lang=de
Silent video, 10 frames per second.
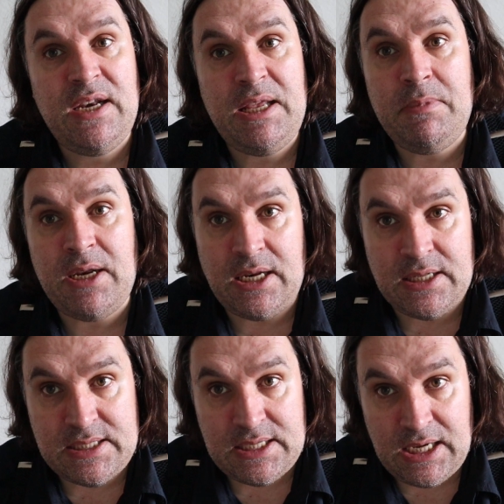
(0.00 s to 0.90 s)
Wir leben in
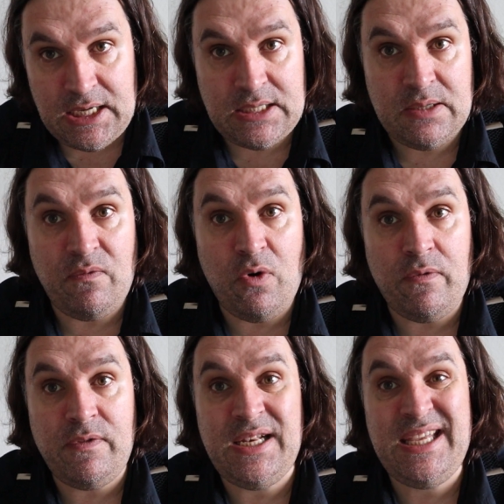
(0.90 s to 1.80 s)
einer Zeit, wo
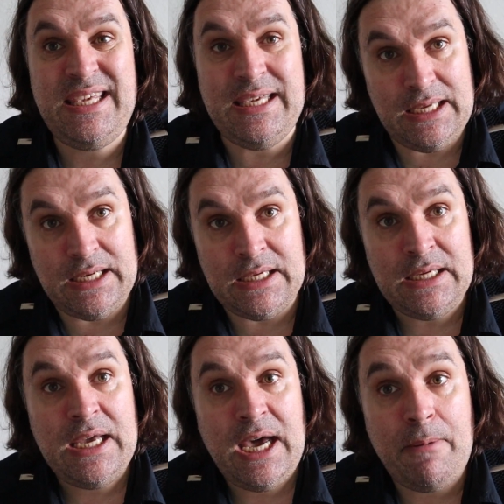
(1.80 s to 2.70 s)
hoffentlich
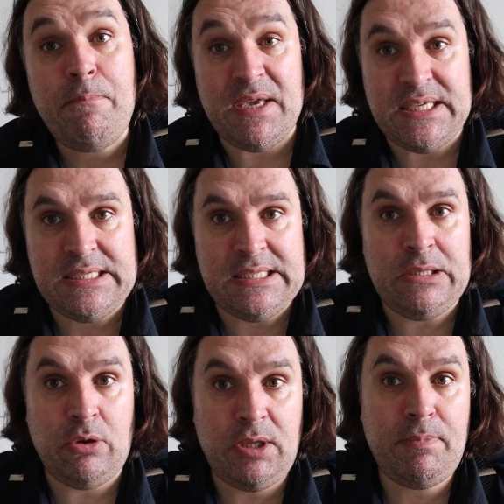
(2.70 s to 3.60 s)
jeder am
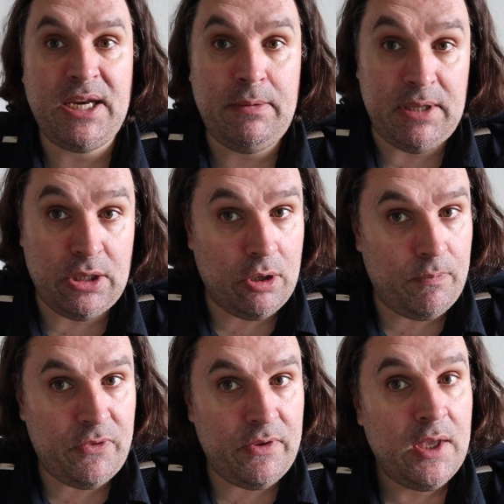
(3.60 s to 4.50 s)
besten durch die Pandemie
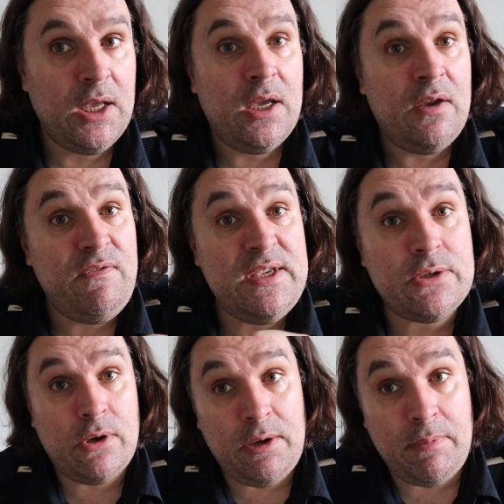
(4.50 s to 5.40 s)
kommt. Wie
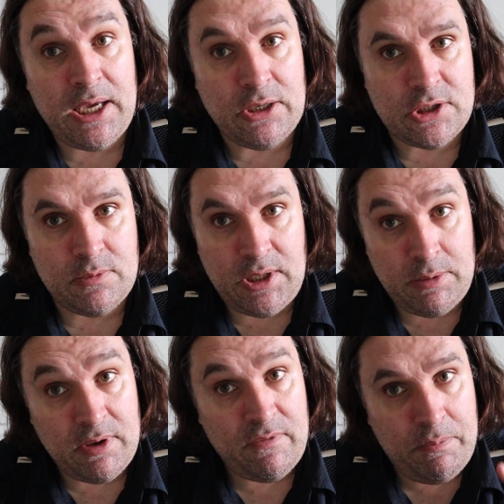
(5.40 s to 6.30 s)
eure Meinung zum
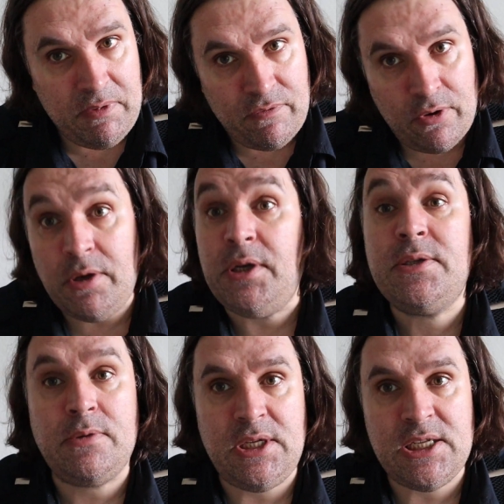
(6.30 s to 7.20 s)
Thema? Würde mich freuen,
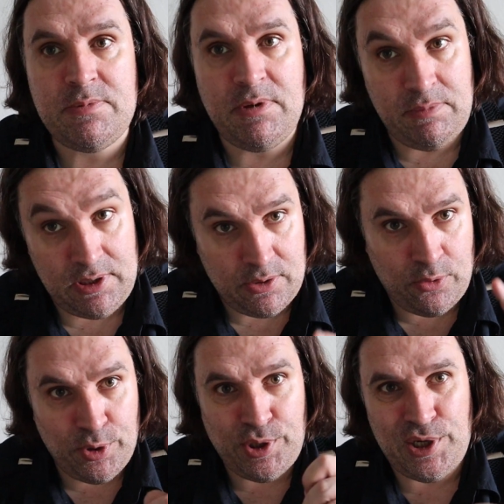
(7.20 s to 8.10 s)
diskutiert es mit mir
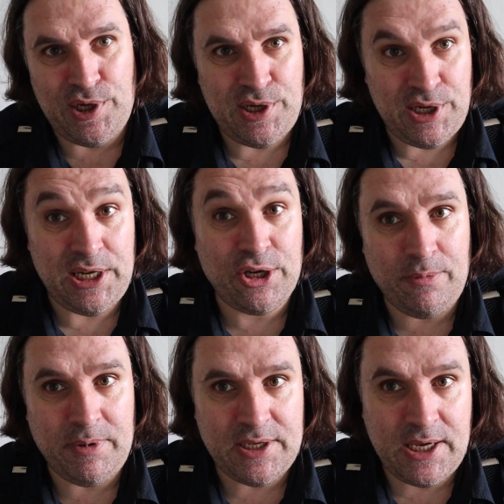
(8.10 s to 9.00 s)
unten in den
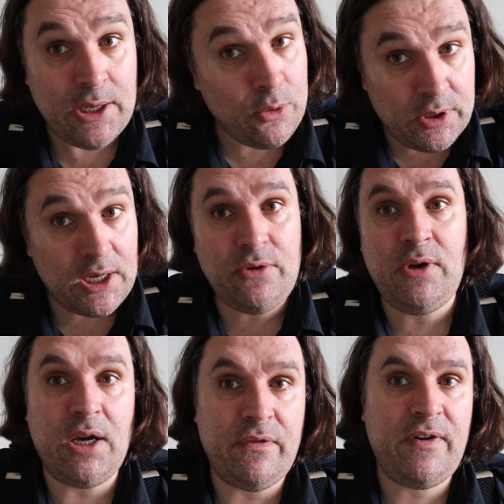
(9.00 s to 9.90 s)
Kommentaren oder
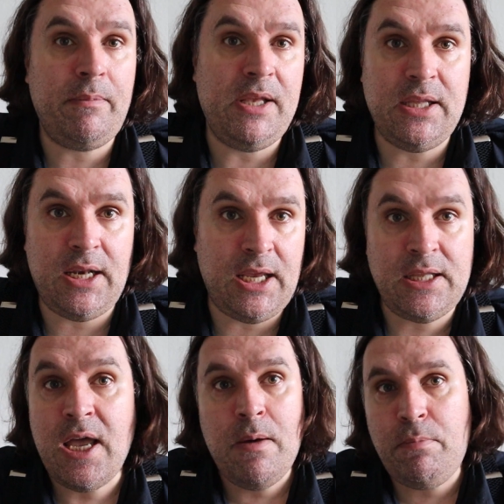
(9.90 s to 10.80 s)
natürlich auf
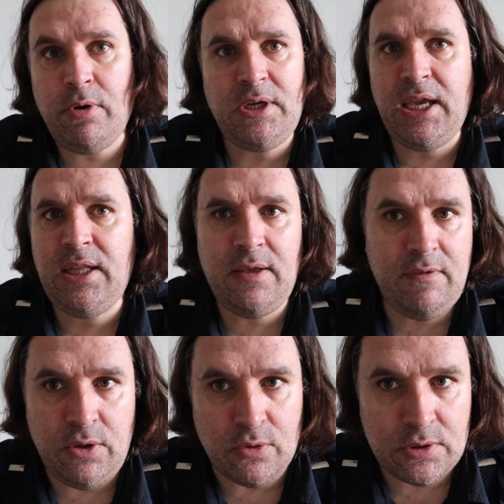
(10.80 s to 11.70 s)

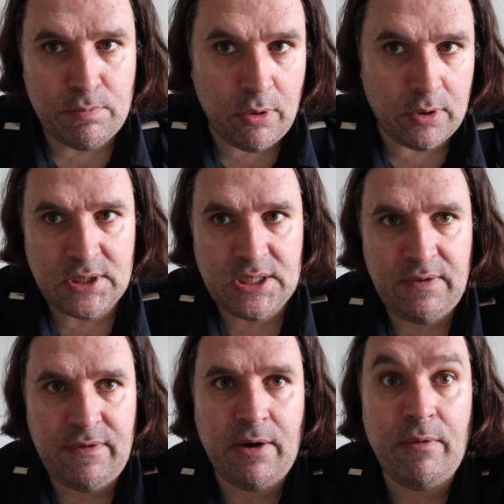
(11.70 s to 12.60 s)

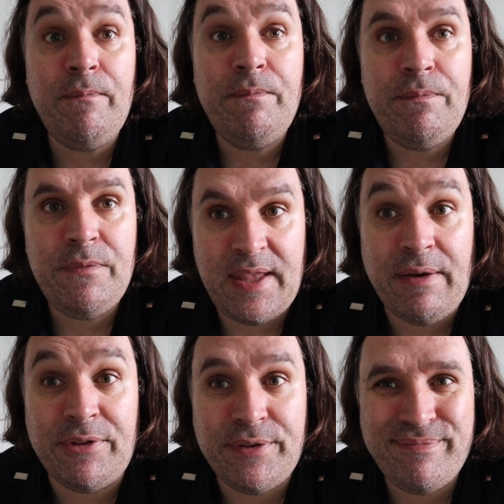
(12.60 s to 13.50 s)
familienrecht.activinews.tv.
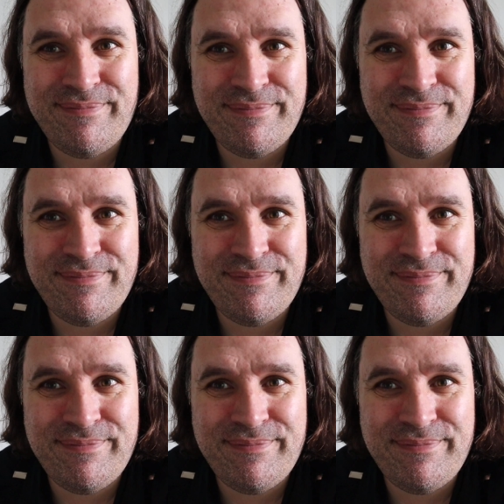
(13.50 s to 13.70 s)
Servus.